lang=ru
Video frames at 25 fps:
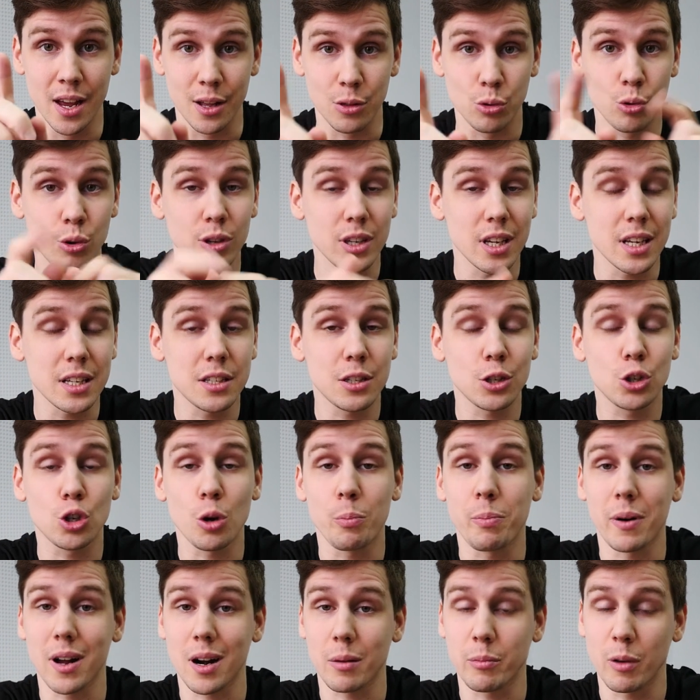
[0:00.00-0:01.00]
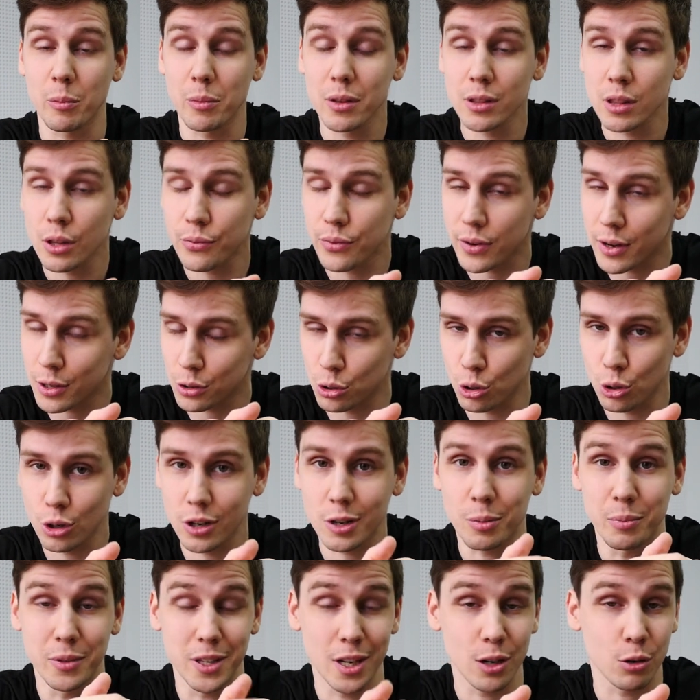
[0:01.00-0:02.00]
Но есть еще пара моментов, о
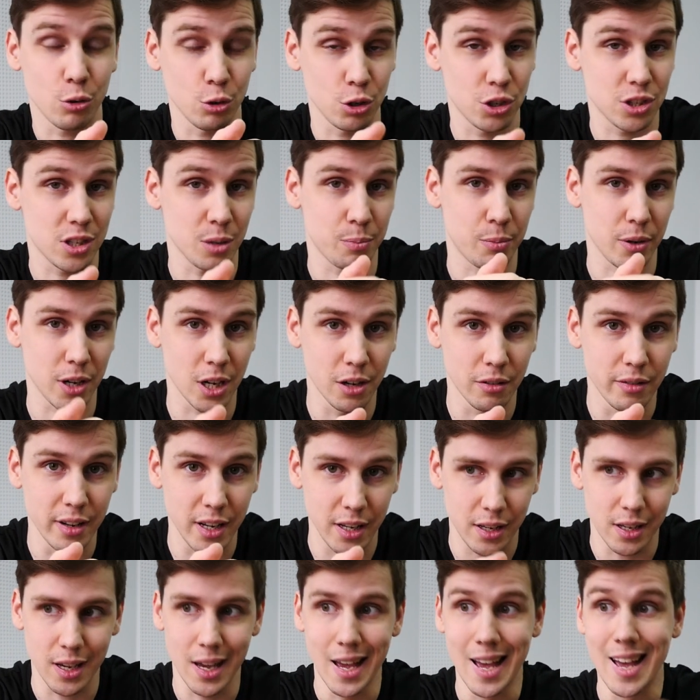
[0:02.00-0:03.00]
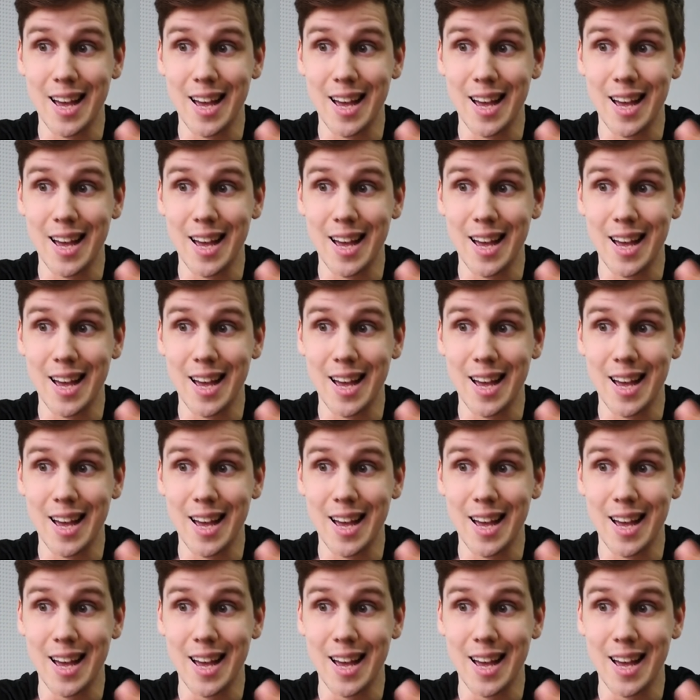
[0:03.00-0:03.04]
которых мне хочется поговорить.